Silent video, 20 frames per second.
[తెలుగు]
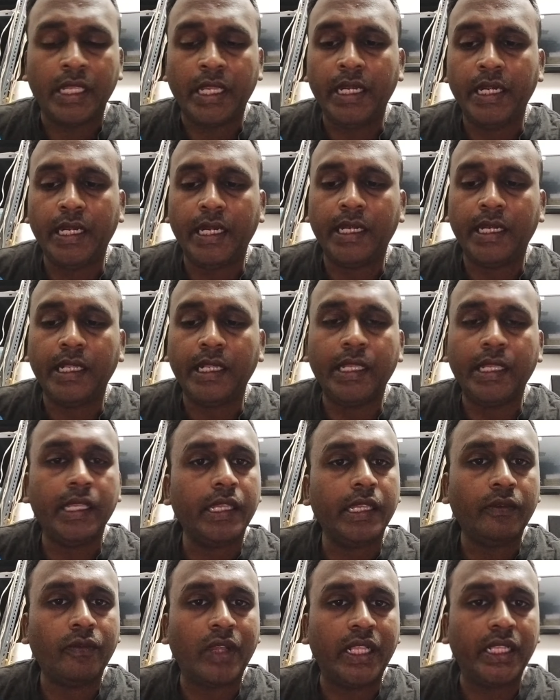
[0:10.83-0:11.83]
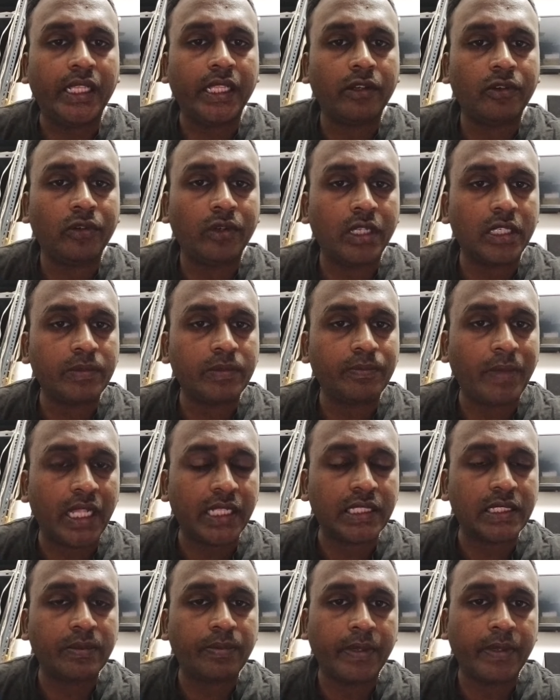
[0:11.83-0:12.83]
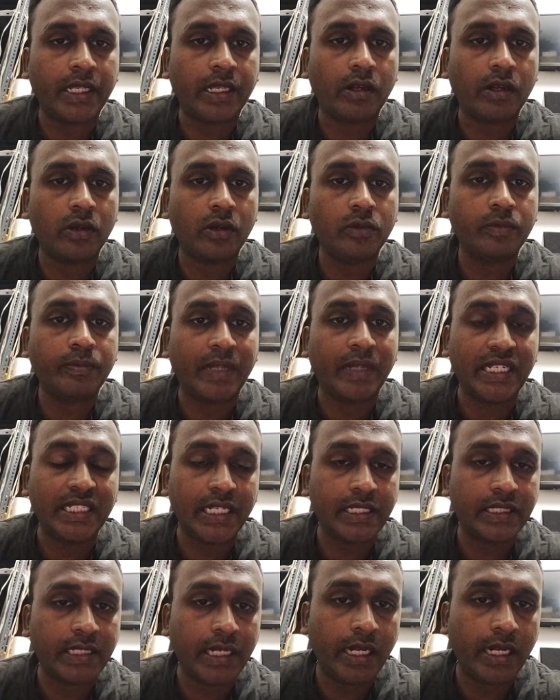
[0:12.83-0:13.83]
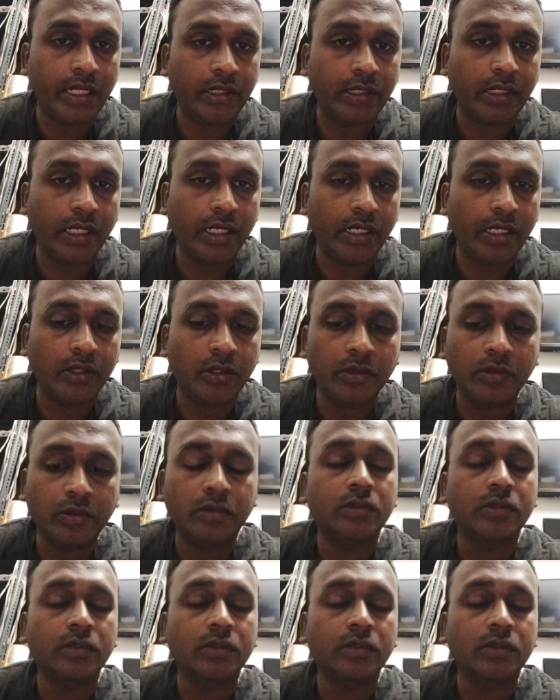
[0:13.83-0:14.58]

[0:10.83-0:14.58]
ఏంటంటే వాళ్ళ దగ్గర ఉన్న పాత స్పీకర్లు పనిచేస్తున్నాయి లేదు తెలియదు